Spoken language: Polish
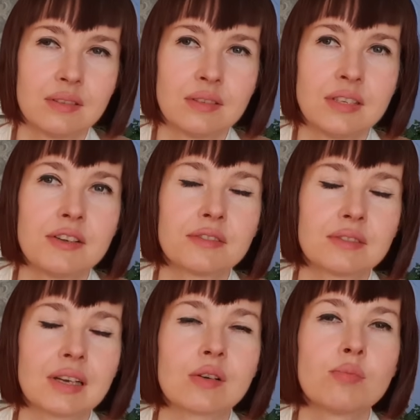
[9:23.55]
nie
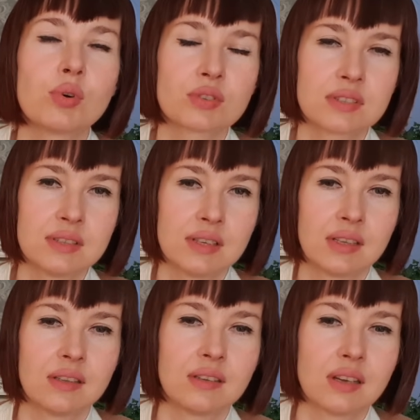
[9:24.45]
tak
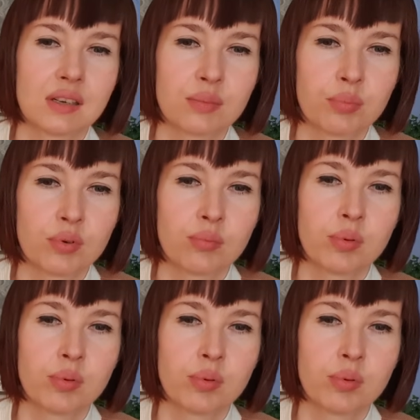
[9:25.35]
mocne jak po,